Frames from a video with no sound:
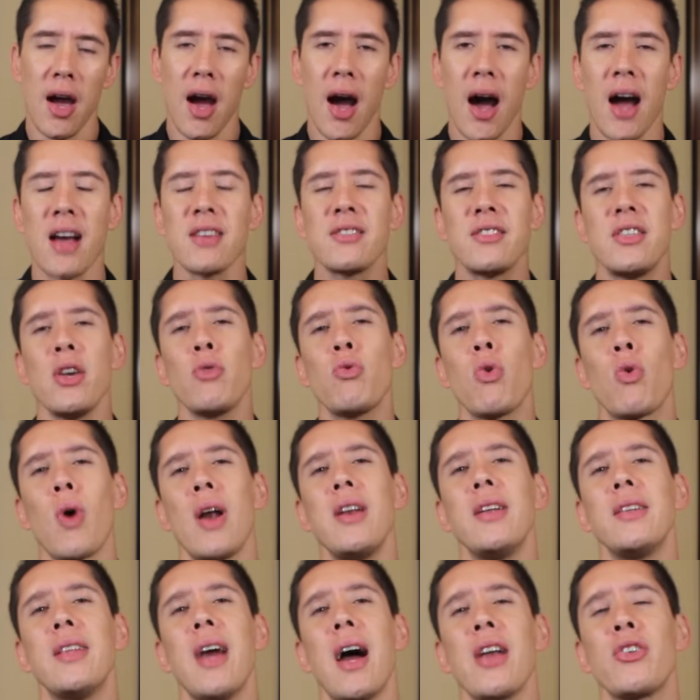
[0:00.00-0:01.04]
As cinco
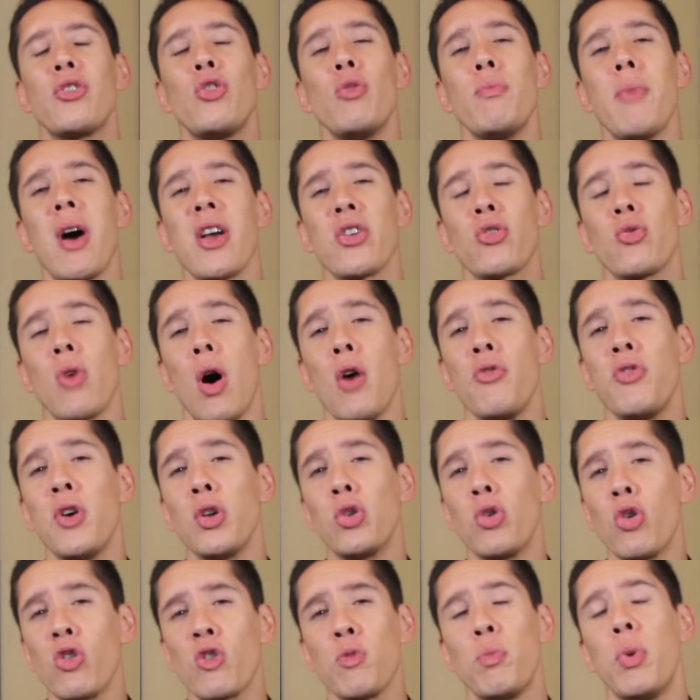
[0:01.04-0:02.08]
qualidades do macho alfa
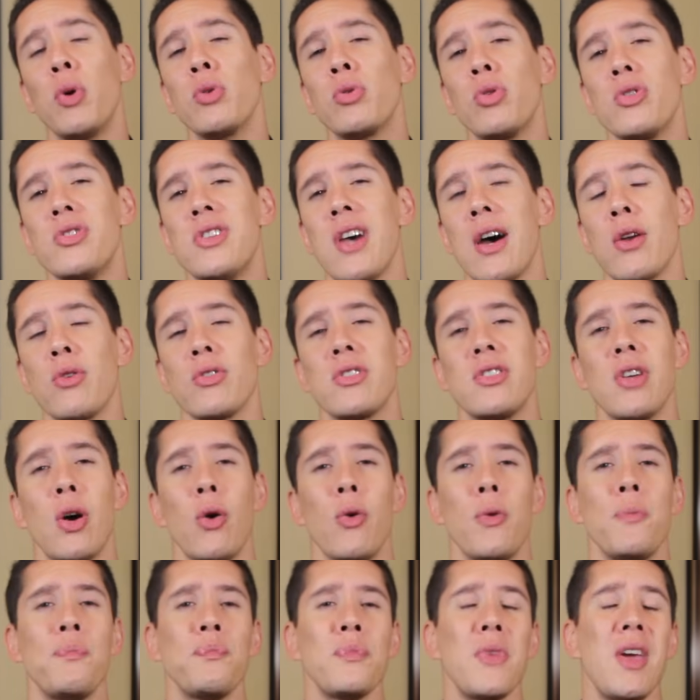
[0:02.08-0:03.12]
2.0
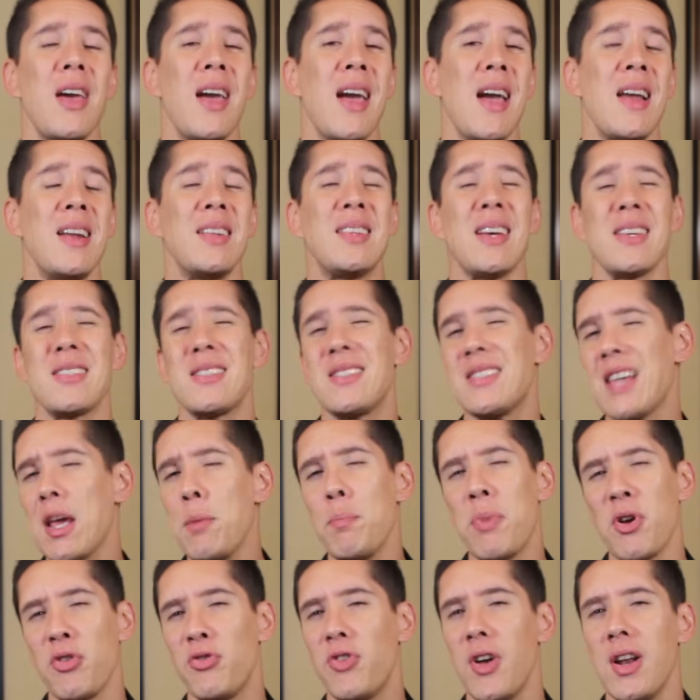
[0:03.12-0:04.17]
são: ele está
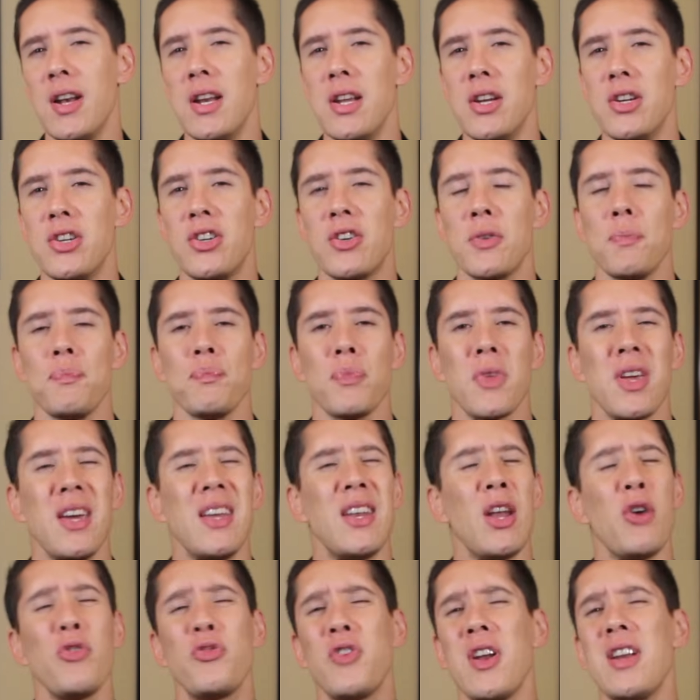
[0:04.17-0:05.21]
sempre feliz, e
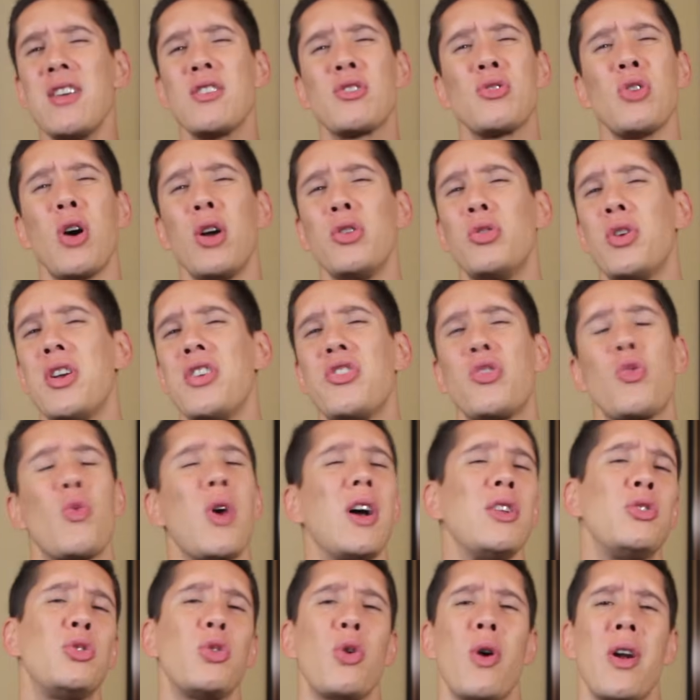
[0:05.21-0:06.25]
não feliz só durante
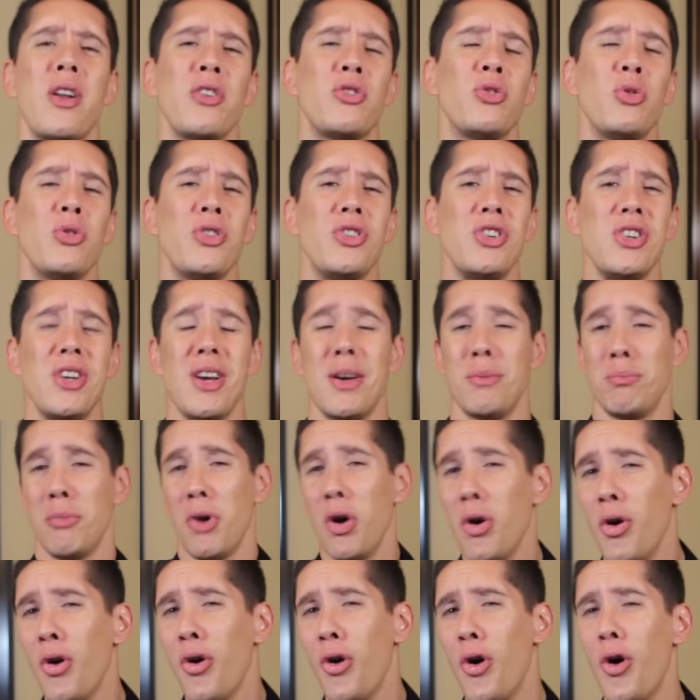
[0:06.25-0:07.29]
quatro horas do dia
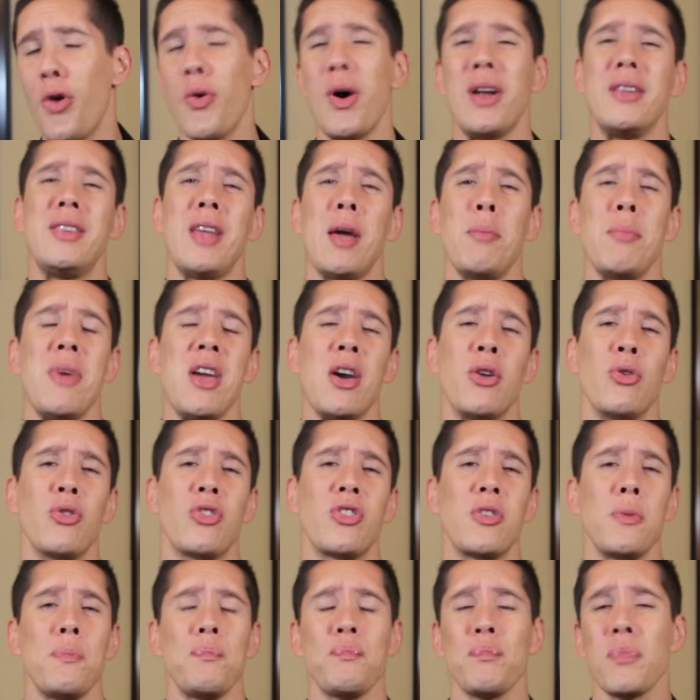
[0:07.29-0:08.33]
ou até
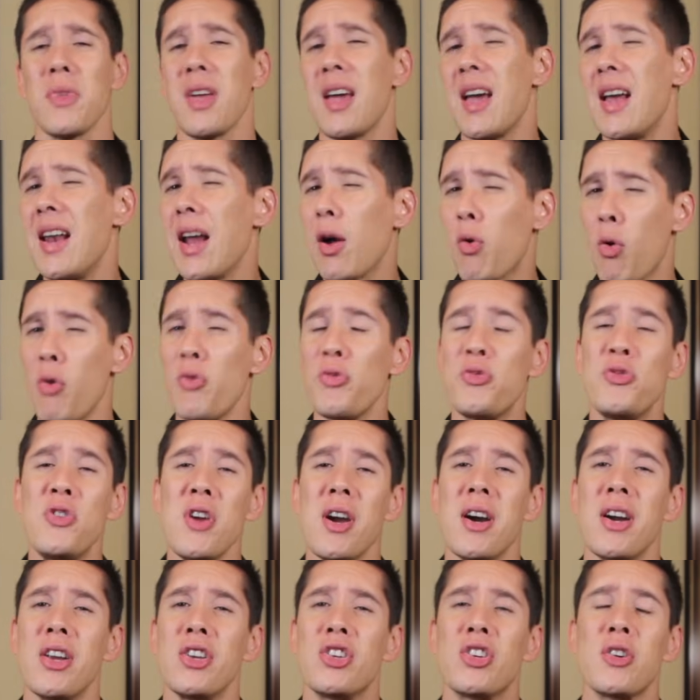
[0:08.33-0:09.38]
menos. Ele é
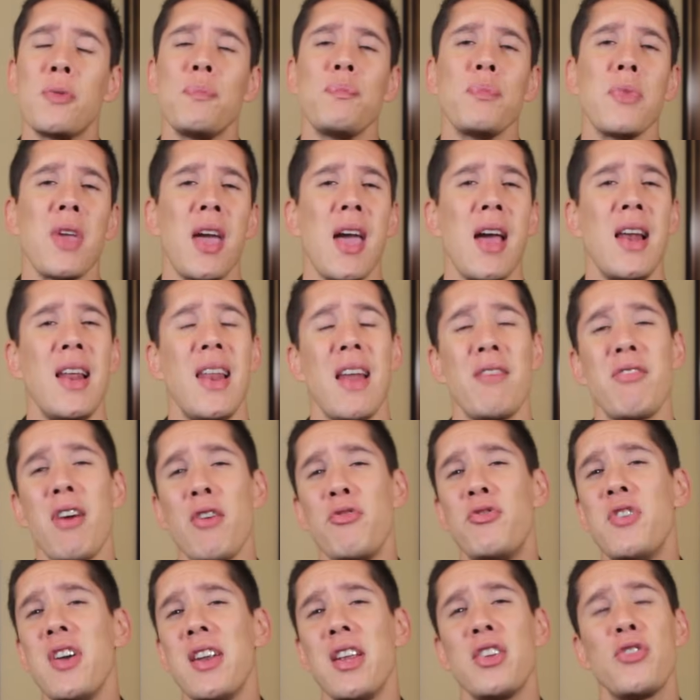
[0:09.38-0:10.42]
confiante, ele leva a
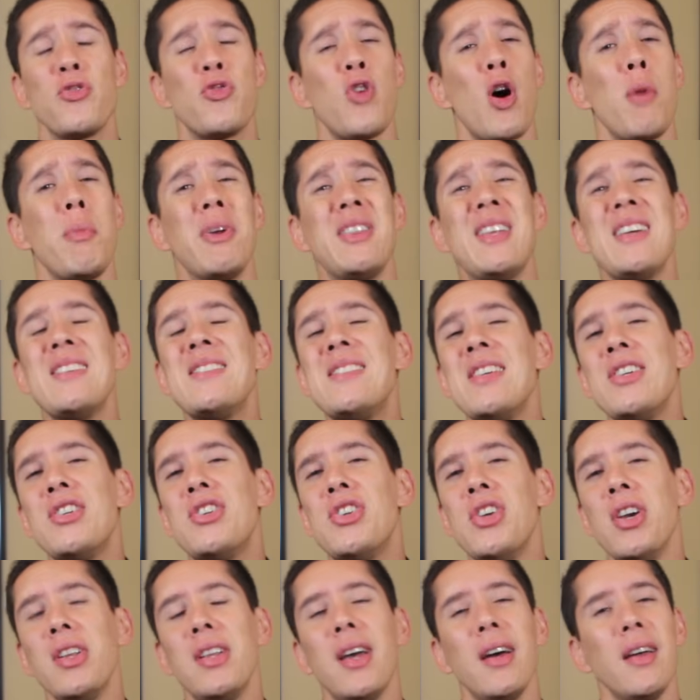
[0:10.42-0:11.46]
vida de forma
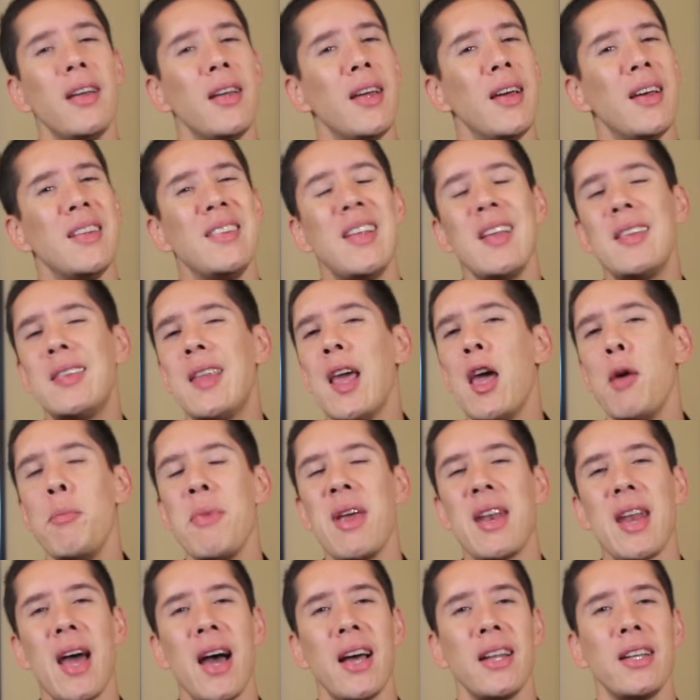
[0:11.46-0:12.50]
decidida,
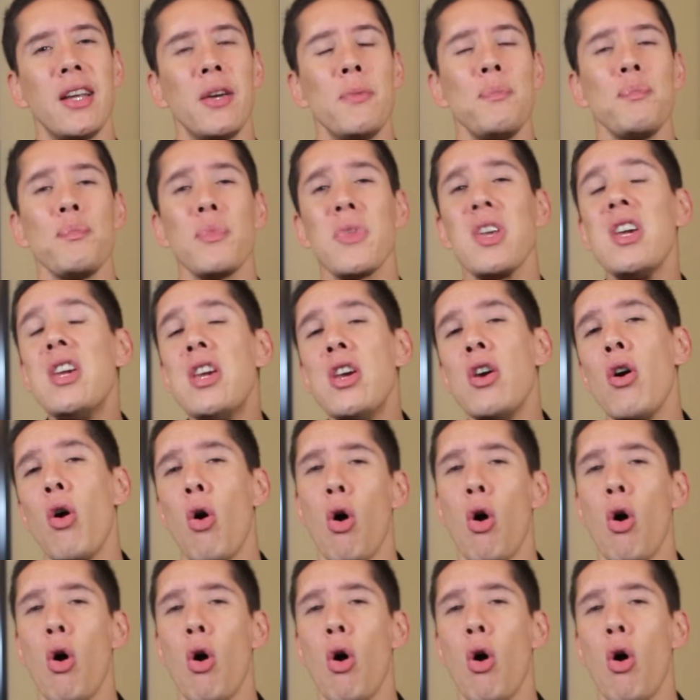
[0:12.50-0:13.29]
determinada e